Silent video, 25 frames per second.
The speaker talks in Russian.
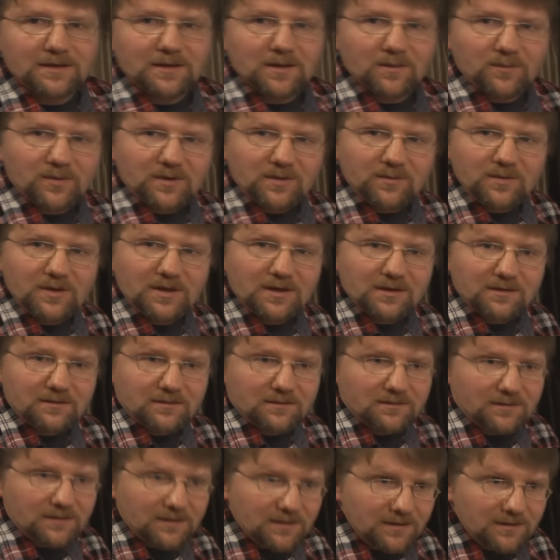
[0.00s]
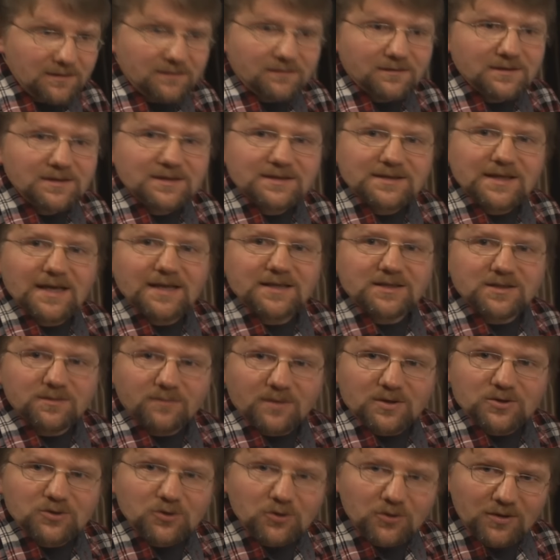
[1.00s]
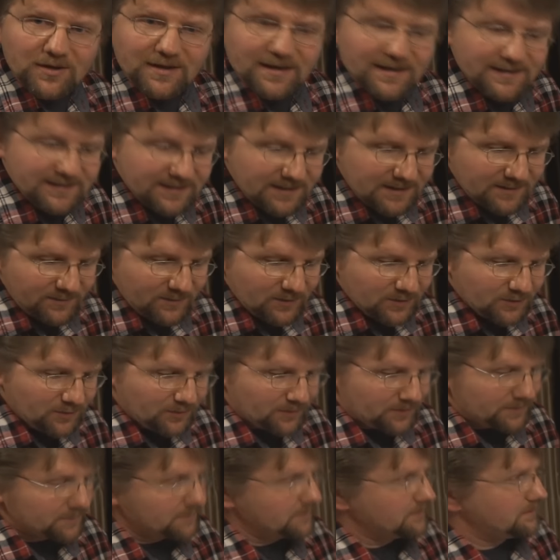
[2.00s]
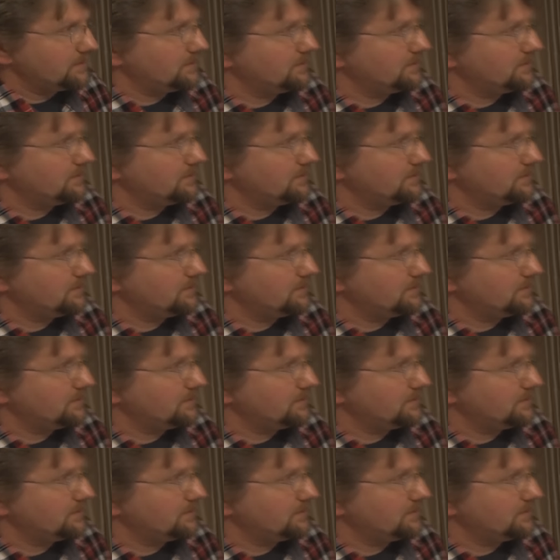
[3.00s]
например, и вы не знаете, мажор играть или минор.